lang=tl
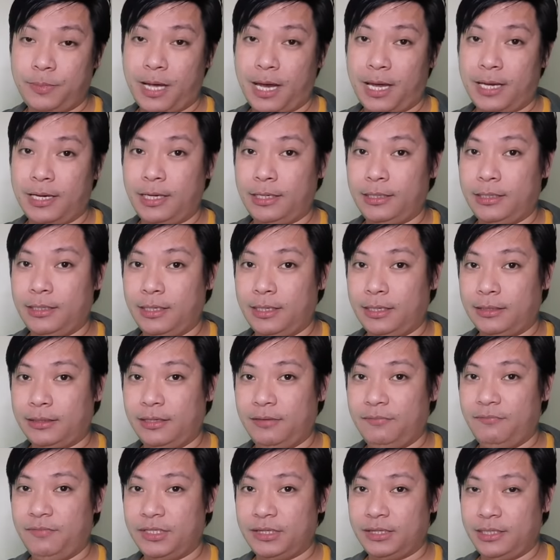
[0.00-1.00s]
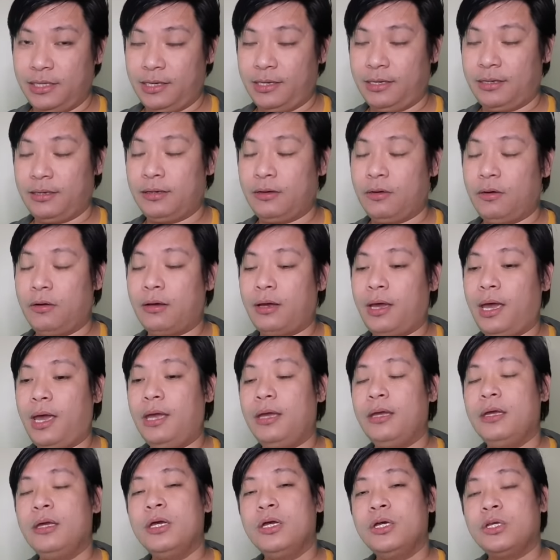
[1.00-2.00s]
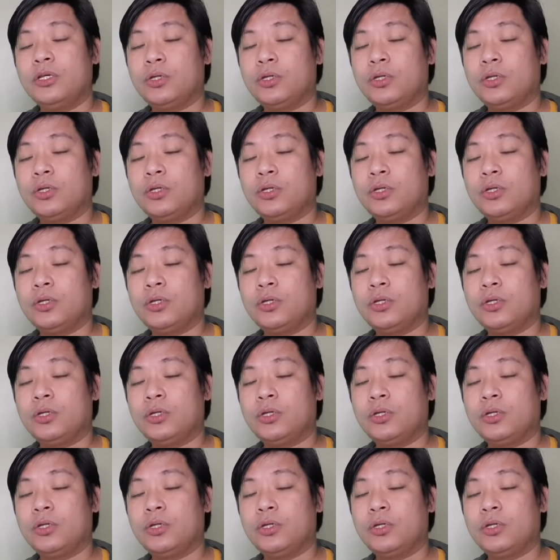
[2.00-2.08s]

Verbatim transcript: ka ng negativity. Okay?